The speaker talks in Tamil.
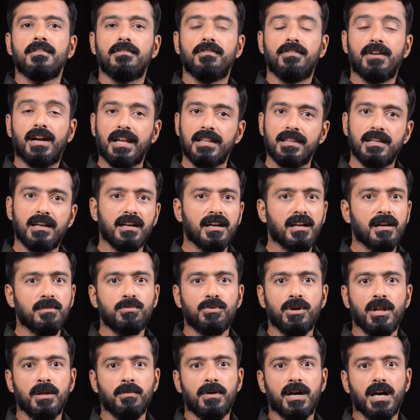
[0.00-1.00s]
வலைதளங்கள்
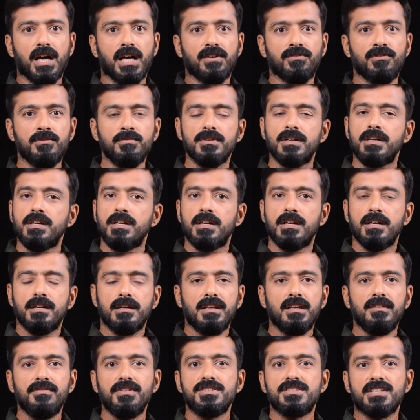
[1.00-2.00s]
மூலியமாகவும்
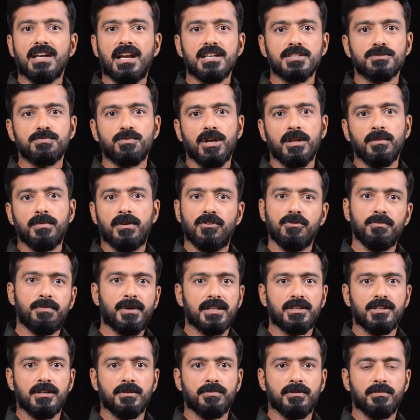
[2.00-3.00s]
டிவி சேனல்ஸ் மூலியமாகவும்
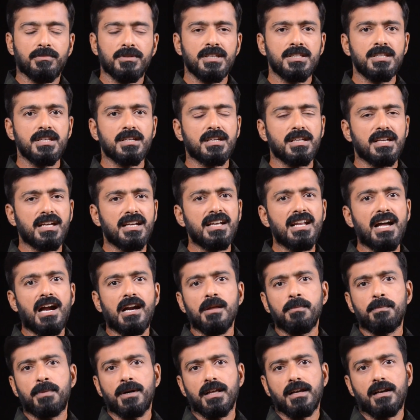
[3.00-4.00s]
பார்த்துருப்போம் இதுக்கு என்ன
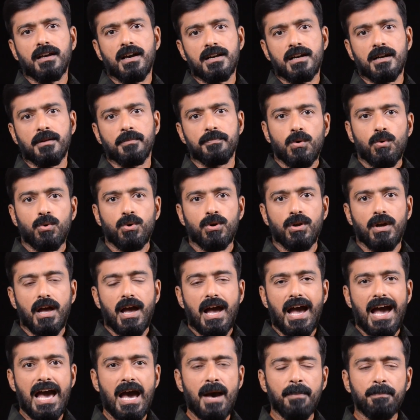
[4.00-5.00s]
அடிப்படை காரணம் ஒரு
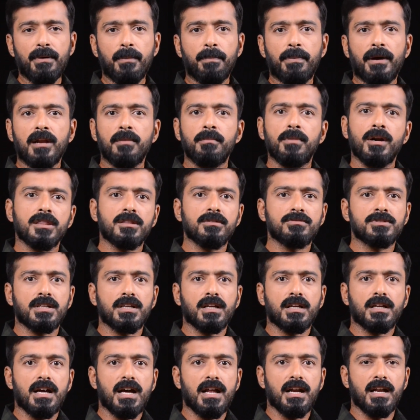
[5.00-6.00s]
ஆப்பை
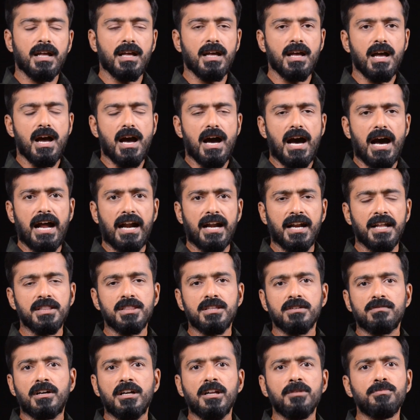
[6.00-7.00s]
பயன்படுத்துவதற்கான
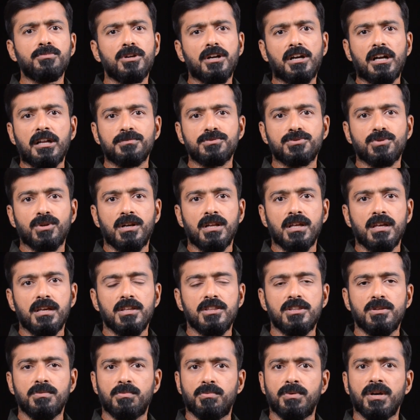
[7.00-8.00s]
அனைத்து வழிமுறைகளையும் சொல்லி
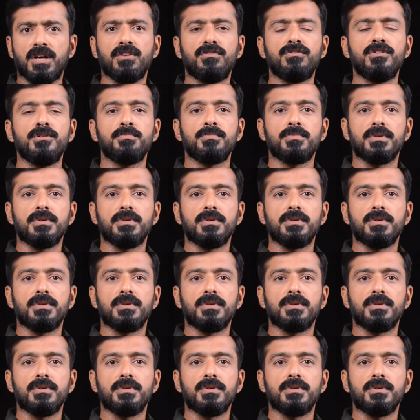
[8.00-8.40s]
இது மிகவும்